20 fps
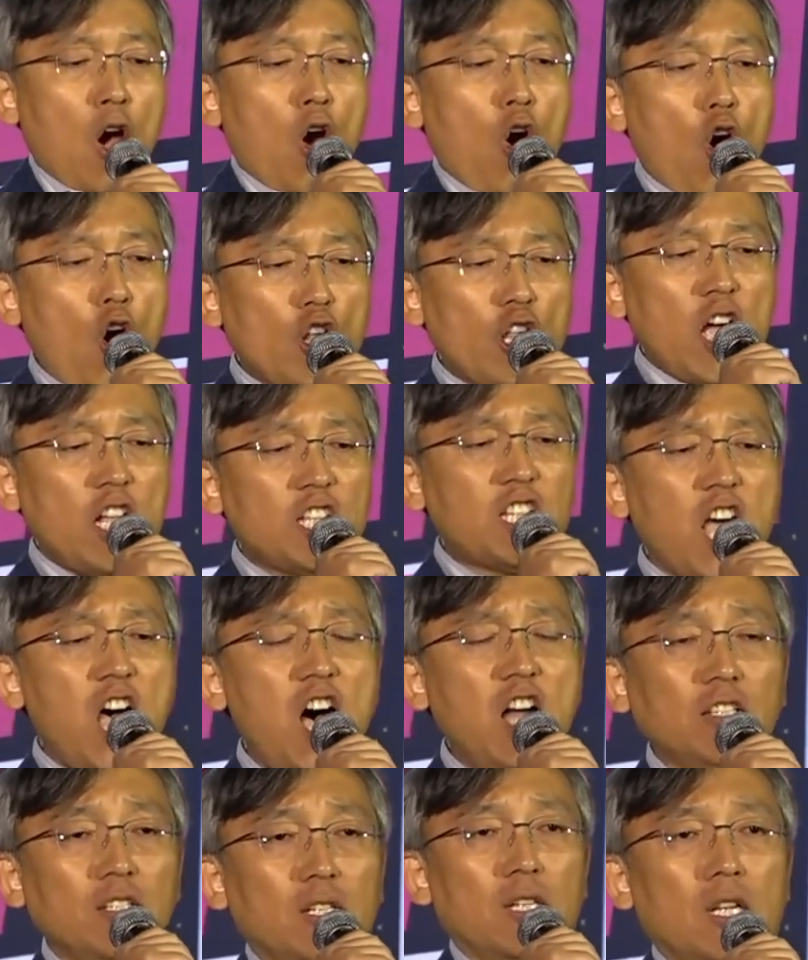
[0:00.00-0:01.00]
5년
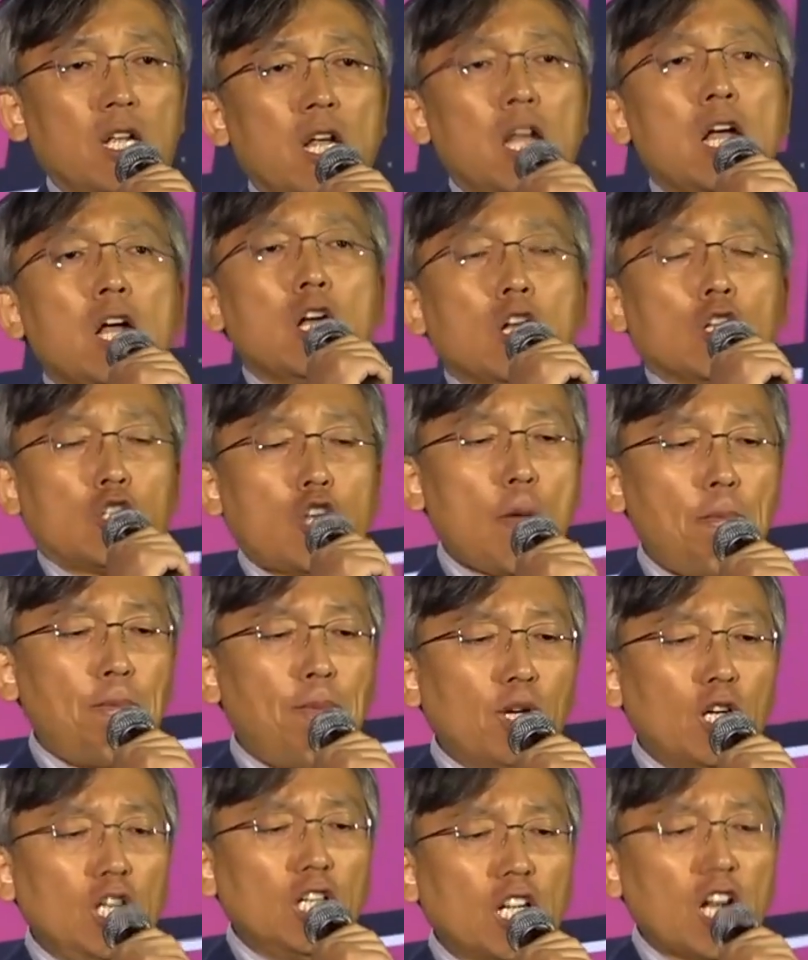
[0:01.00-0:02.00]
전
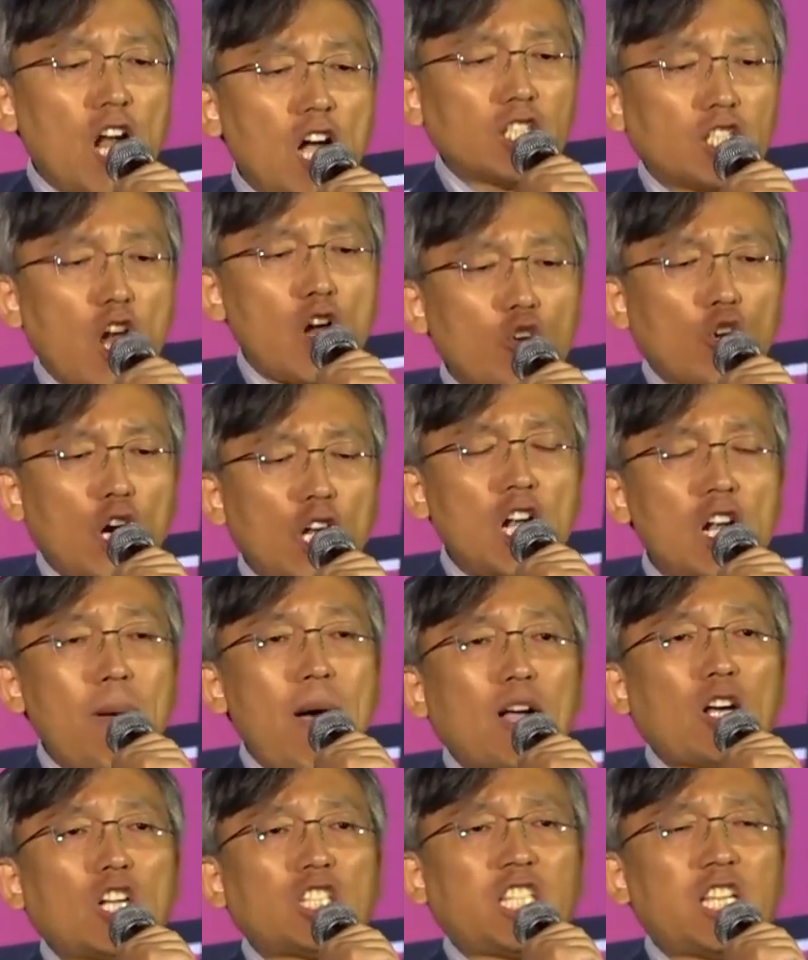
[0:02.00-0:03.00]
촛불을 들어 정권을
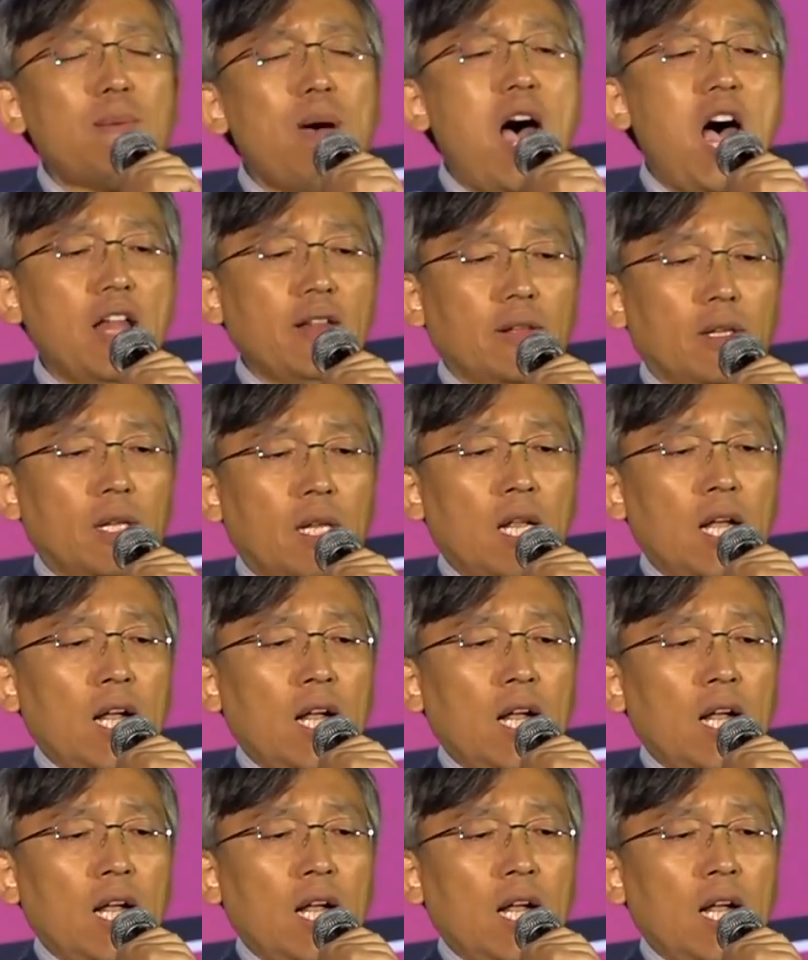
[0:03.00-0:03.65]
바꿨지만